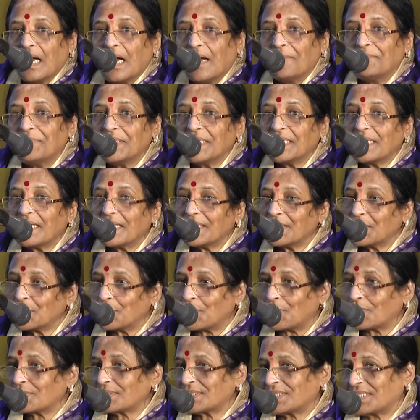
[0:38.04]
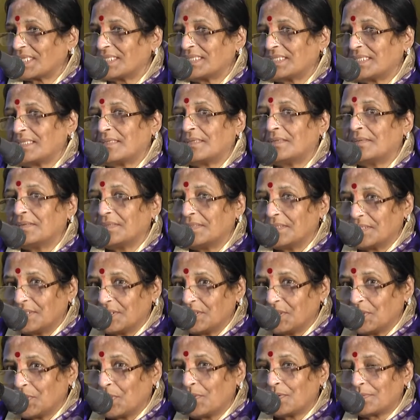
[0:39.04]
अभी यहाँ योग चर्चा
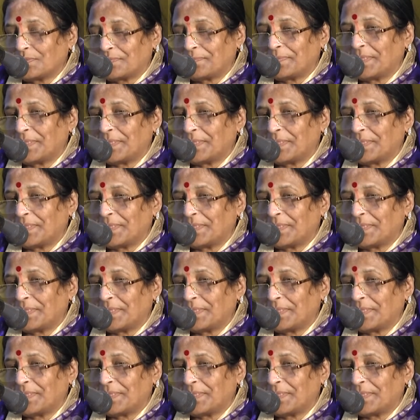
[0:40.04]
योग